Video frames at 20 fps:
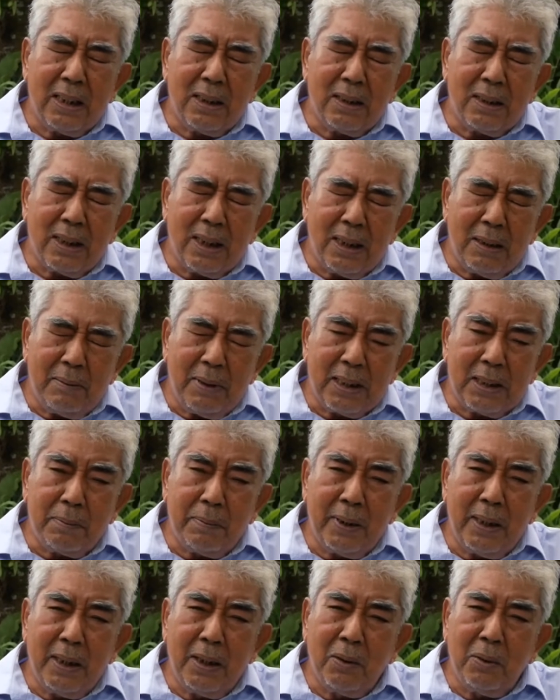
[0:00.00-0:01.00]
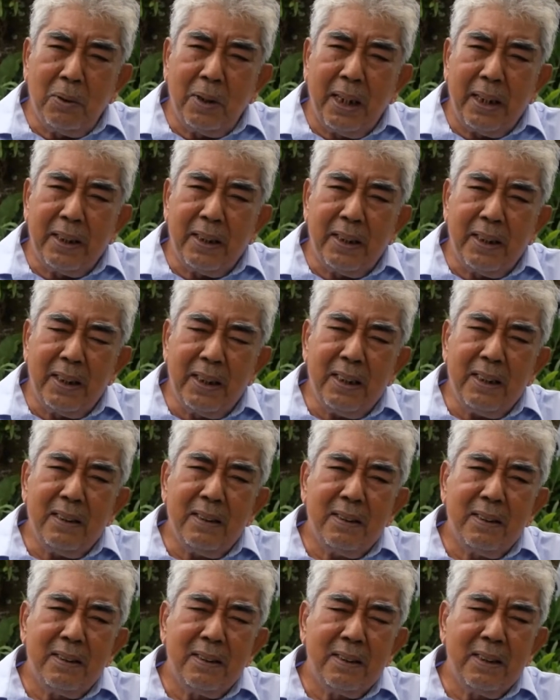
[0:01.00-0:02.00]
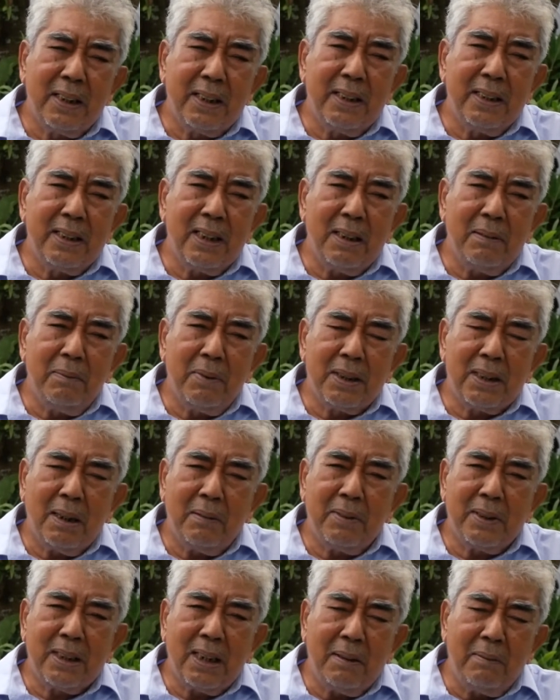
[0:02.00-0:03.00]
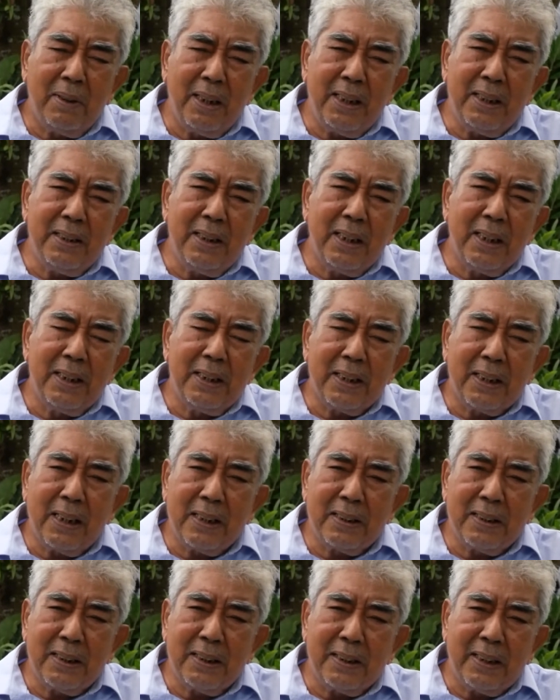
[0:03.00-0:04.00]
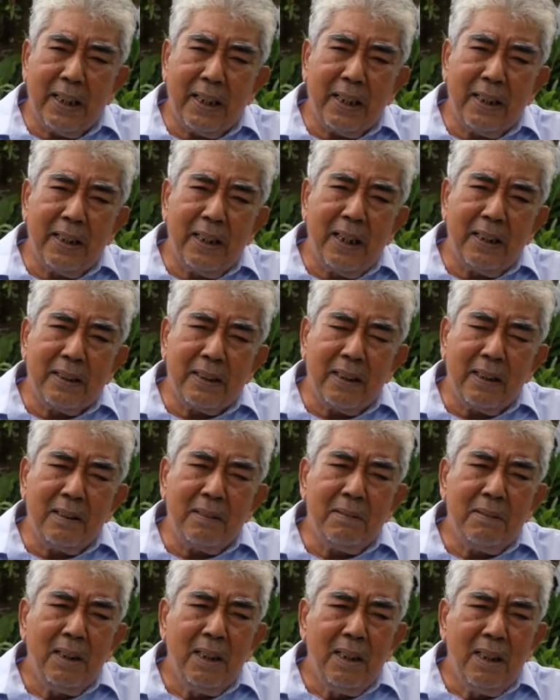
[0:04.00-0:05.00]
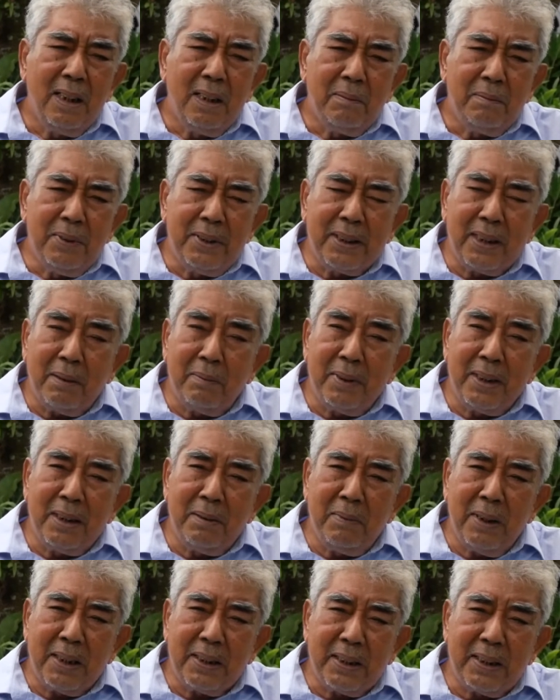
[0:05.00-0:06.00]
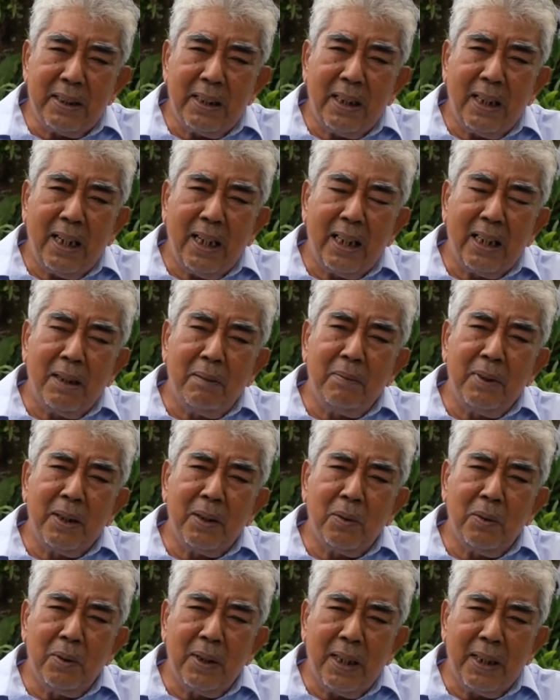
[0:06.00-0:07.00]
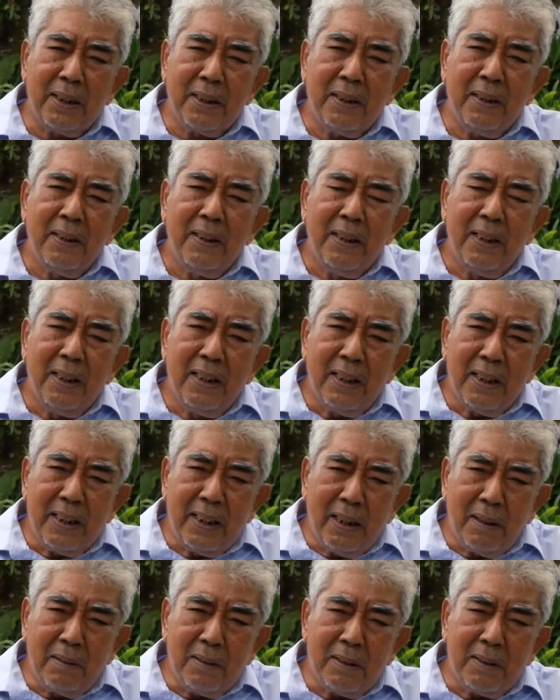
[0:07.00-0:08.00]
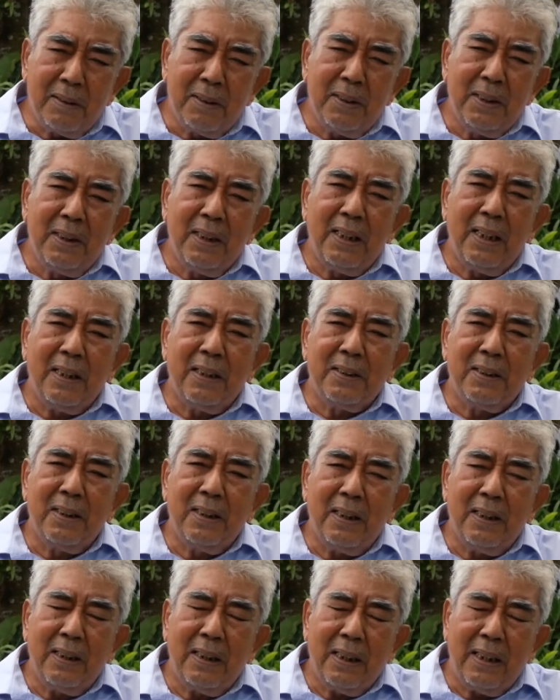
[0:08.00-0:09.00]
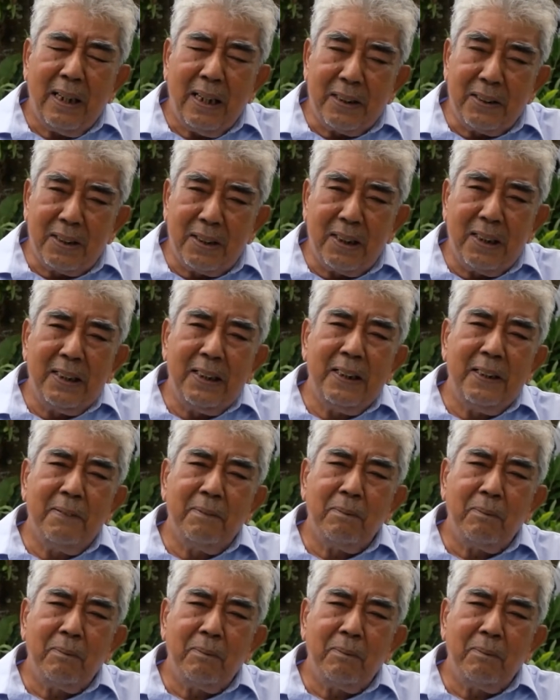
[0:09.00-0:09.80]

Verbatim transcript: terhadap aspek lingkungan ini ya kita bersama-sama dan generasi kita akan datang bisa menikmati alam lingkungan yang asri.